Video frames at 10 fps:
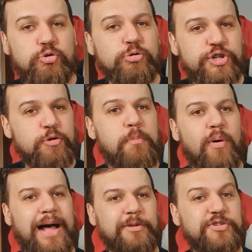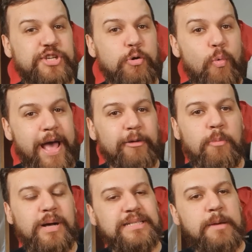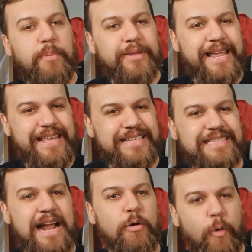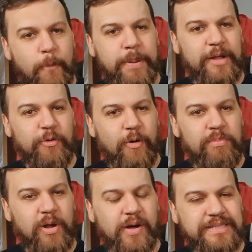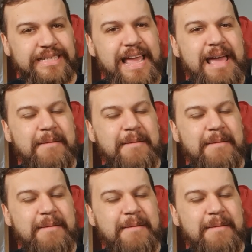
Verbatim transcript: surgiu o boato de que o Elon Musk poderia estar comprando o Roblox.